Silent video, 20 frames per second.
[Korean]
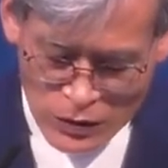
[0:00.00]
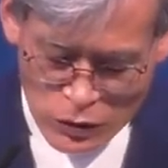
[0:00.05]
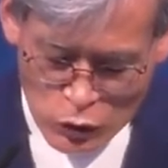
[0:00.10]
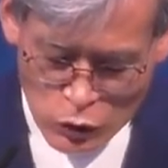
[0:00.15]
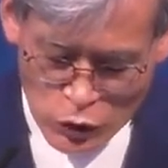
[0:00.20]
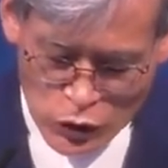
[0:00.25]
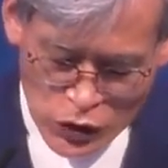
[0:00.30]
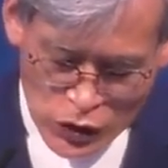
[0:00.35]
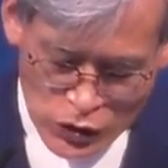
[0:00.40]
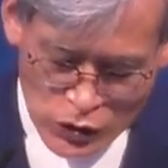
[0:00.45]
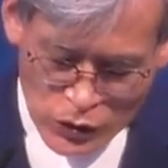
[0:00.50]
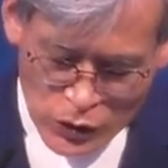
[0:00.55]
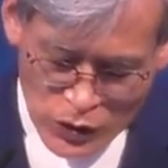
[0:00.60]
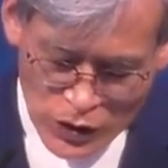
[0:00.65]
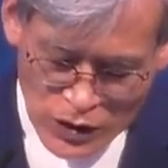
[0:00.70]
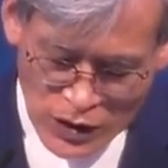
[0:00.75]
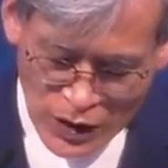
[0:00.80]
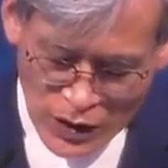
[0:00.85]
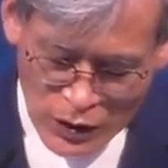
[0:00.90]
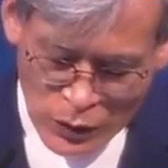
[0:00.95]
육신으로
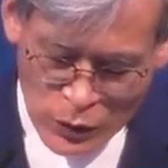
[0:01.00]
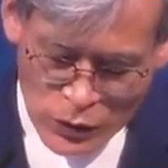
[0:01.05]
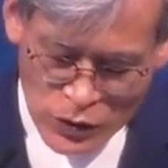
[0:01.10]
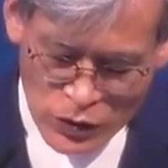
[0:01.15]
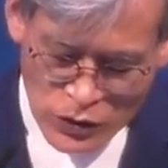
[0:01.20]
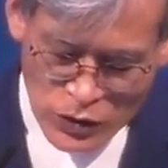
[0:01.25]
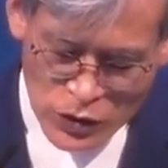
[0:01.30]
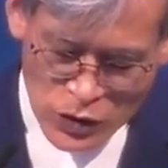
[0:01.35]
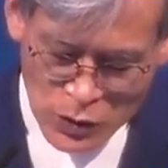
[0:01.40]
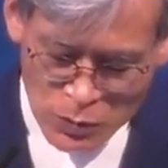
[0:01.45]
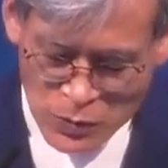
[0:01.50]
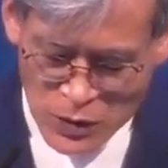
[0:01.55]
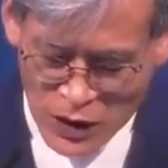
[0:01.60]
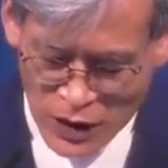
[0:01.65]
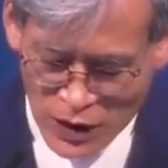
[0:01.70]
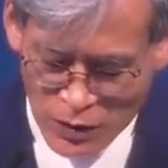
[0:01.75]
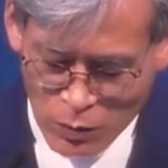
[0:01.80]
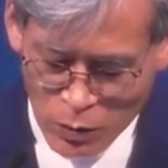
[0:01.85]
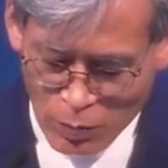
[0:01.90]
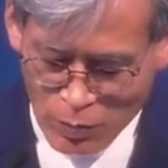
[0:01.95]
이 땅에 오셔서
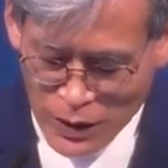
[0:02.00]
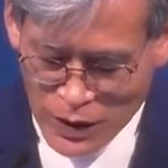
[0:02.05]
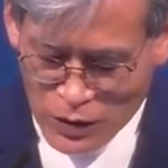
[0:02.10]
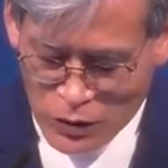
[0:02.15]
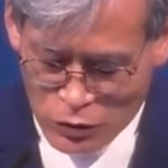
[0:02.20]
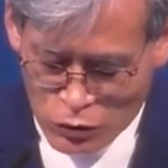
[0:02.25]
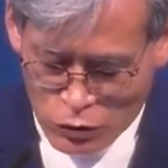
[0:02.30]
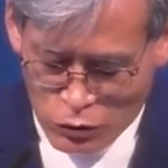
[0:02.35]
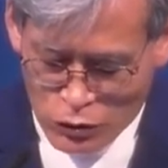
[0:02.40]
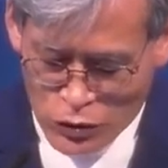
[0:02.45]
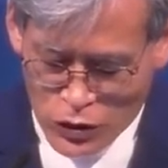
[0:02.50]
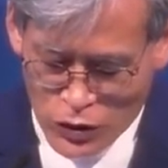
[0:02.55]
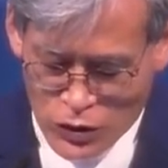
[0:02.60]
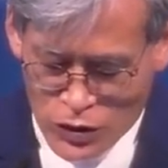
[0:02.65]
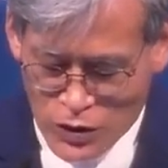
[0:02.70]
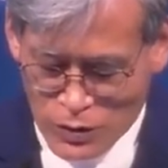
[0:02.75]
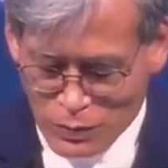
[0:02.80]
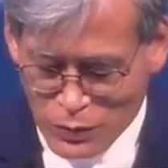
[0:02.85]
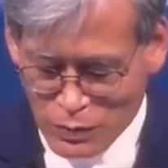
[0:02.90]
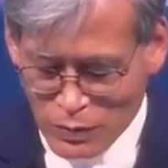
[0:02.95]
십자가에 못 박혀
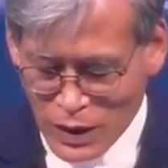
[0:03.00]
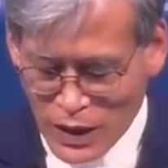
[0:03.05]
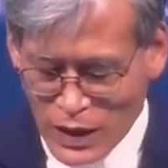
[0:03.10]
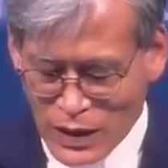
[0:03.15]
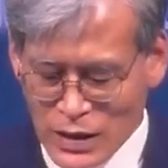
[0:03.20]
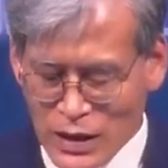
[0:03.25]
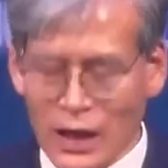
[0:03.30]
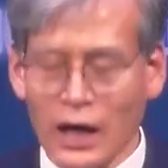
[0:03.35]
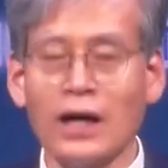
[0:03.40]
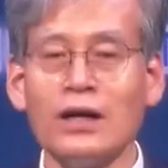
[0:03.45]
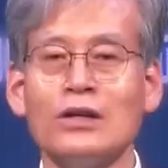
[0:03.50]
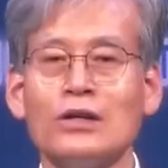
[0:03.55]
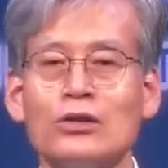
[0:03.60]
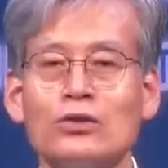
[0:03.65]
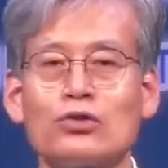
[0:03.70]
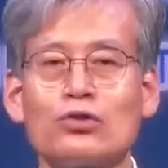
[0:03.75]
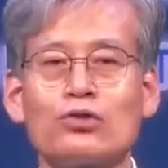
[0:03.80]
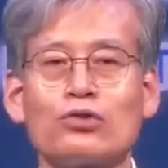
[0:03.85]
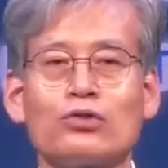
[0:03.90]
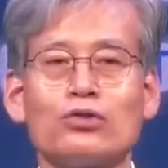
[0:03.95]
죽으셨을 뿐만 아니라
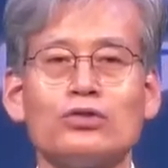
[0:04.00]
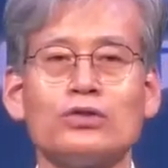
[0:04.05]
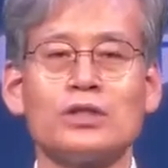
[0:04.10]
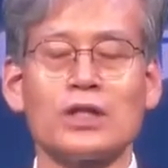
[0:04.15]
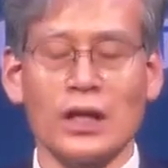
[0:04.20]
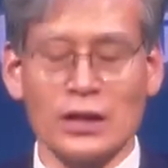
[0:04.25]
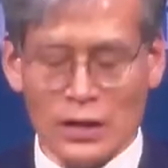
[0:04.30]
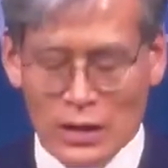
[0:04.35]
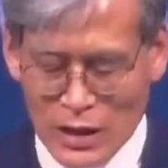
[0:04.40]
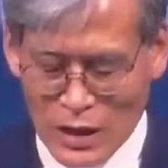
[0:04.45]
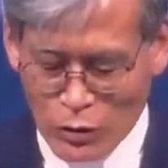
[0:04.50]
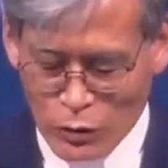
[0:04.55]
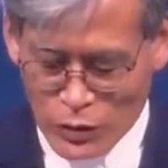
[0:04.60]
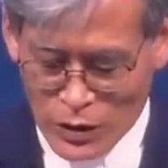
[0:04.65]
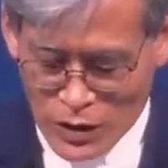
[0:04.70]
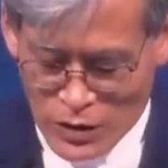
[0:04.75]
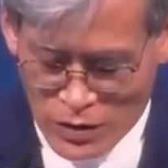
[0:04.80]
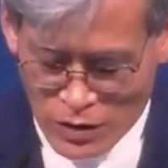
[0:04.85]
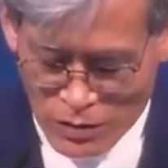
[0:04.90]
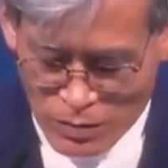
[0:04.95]
죽은 자들
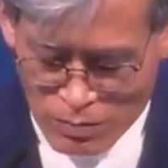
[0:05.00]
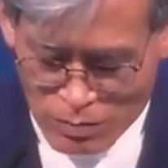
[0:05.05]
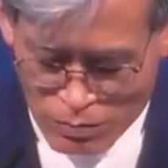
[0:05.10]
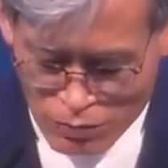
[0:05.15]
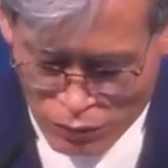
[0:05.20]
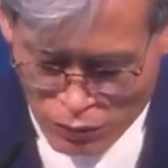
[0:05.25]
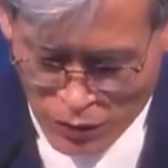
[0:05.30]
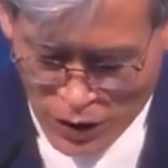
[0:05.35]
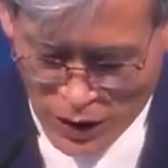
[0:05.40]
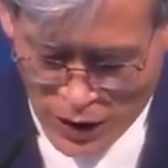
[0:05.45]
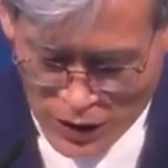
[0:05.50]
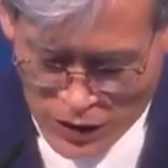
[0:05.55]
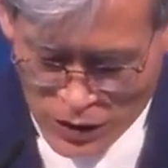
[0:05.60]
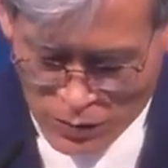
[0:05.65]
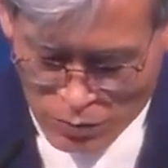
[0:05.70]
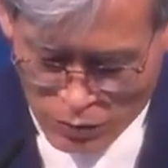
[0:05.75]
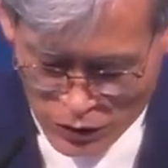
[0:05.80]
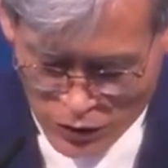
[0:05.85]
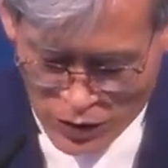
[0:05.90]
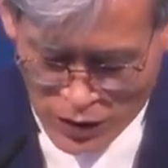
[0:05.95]
가운데서
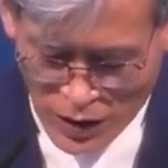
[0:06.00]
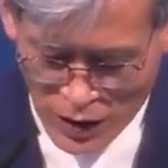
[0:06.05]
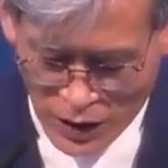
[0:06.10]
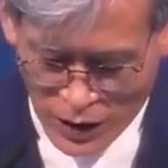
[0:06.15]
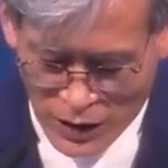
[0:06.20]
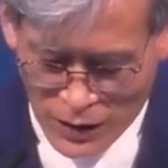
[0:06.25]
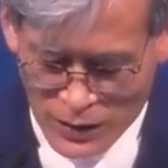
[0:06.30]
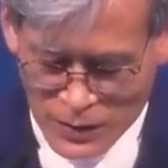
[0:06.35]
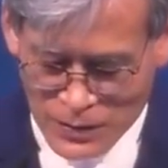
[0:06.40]
부활하신 분이다.